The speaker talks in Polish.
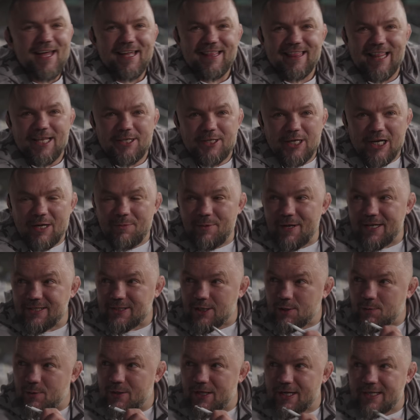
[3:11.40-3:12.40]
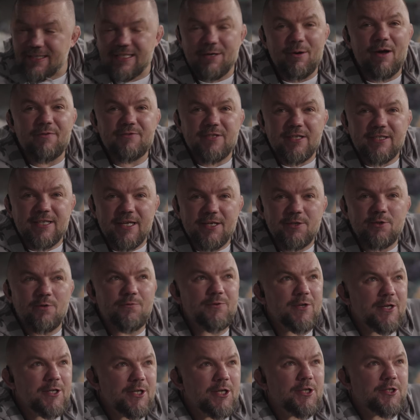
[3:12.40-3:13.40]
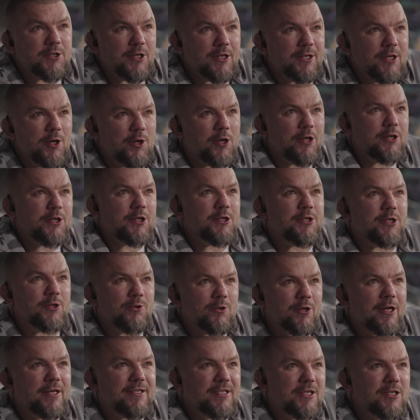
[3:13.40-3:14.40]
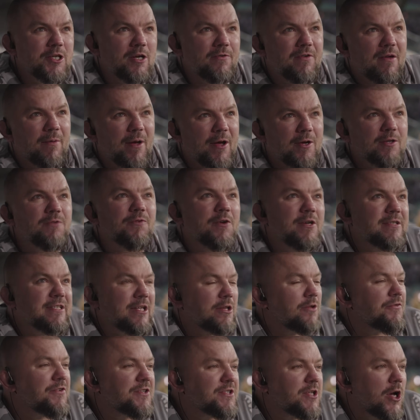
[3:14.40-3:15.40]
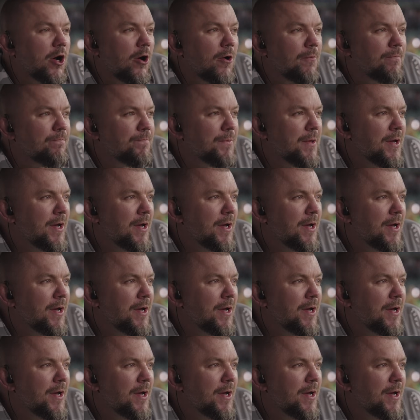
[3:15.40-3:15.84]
Dlaczego my jesteśmy teraz na ławce sędziów technicznych? Teoretycznie tutaj sędziowie mają swoje stanowisko.